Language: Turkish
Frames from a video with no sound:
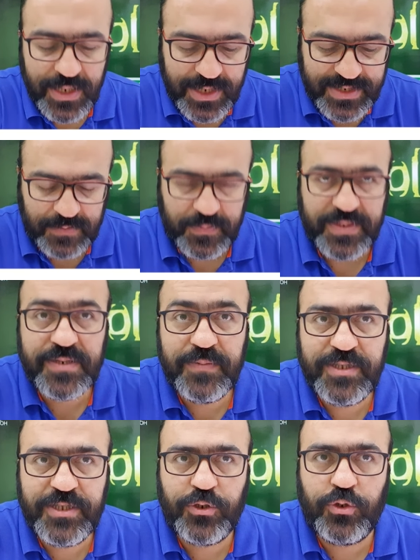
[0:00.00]
asit bazı
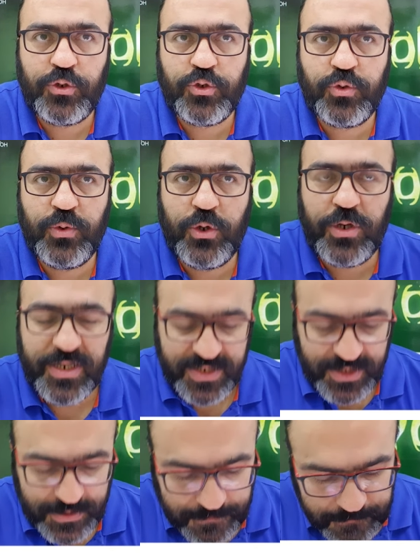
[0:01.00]
bitiriyoruz
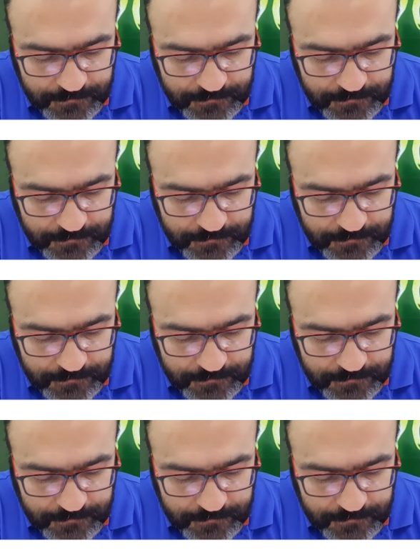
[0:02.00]
böylece.